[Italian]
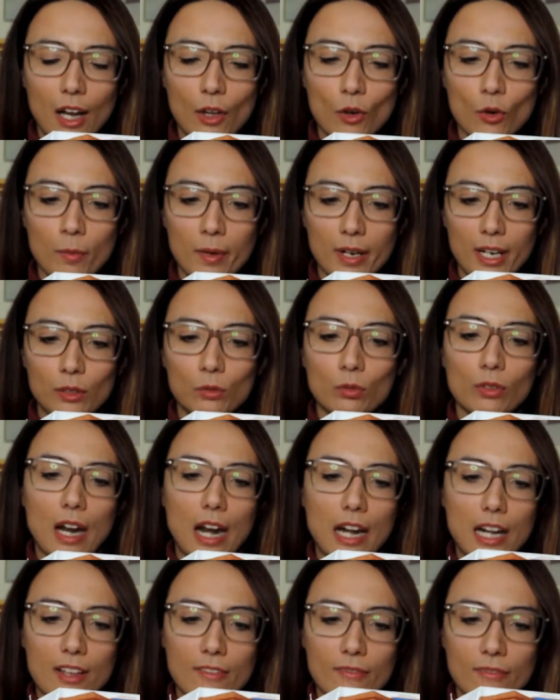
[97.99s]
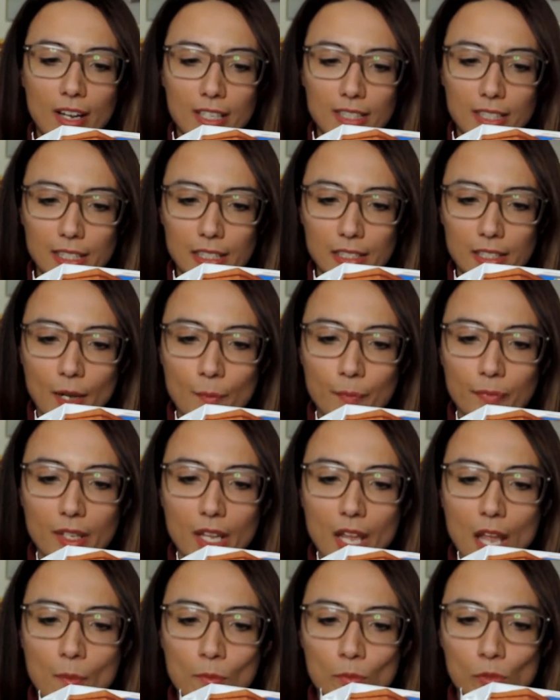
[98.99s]
aroma naturale vaniglia,
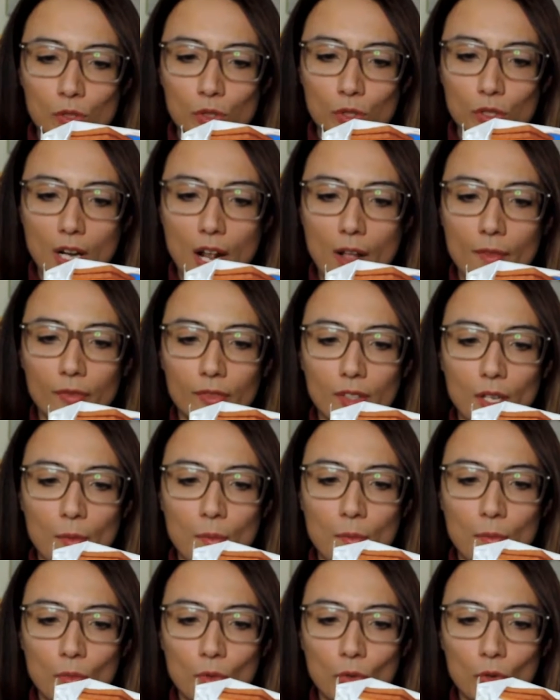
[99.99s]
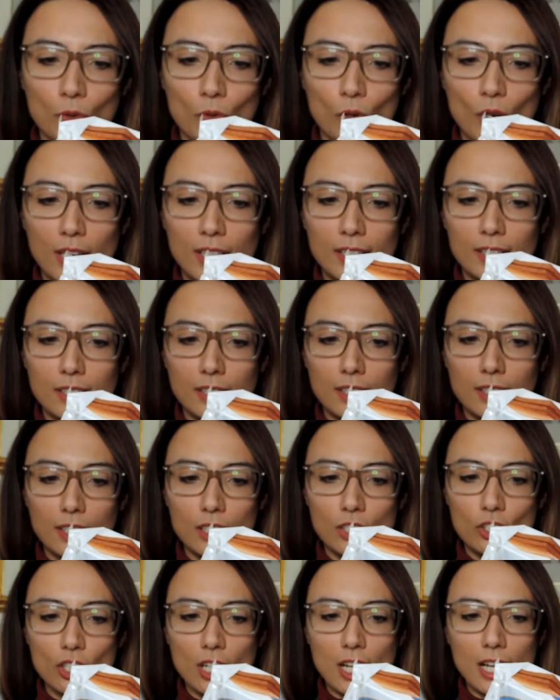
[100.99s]
emulsionante mono e di
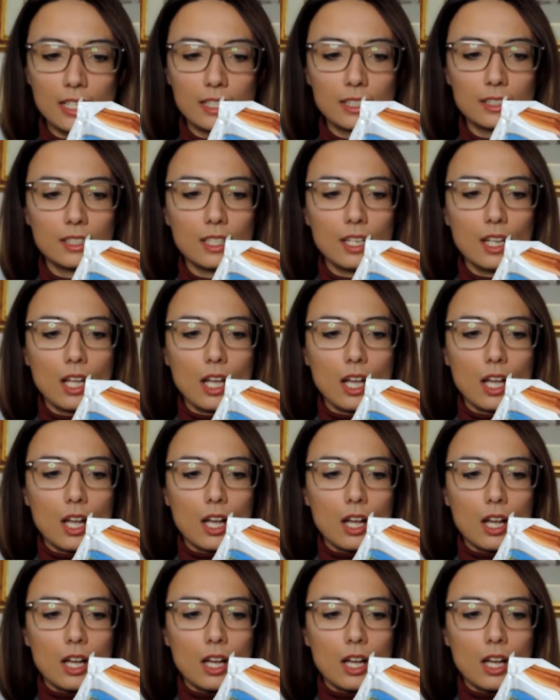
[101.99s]
digliceridi